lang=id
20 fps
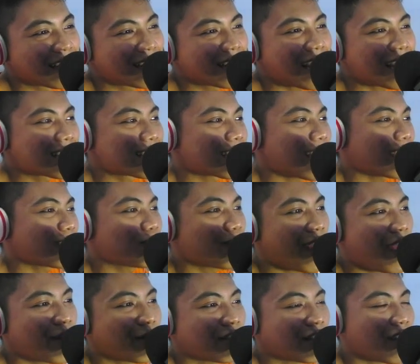Just like to
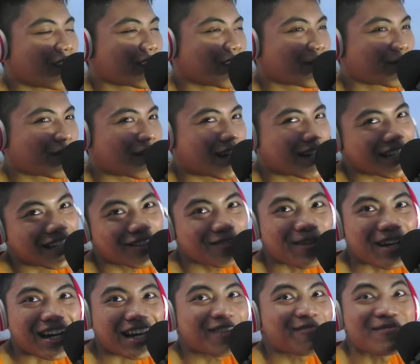have a lot of fun. Itu
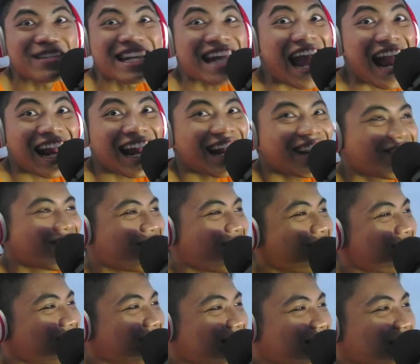akan menyenangkan
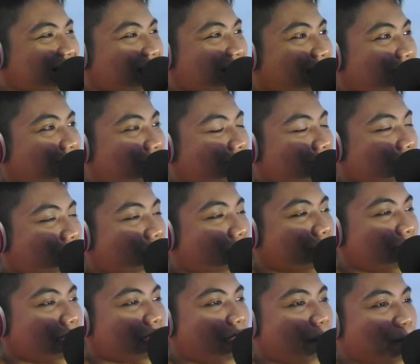loh. Oke
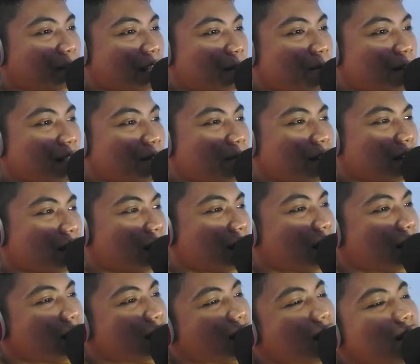oke oke, pertama-tama
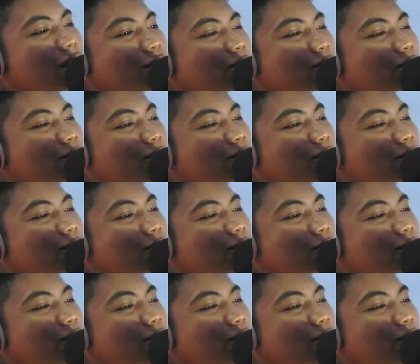uh,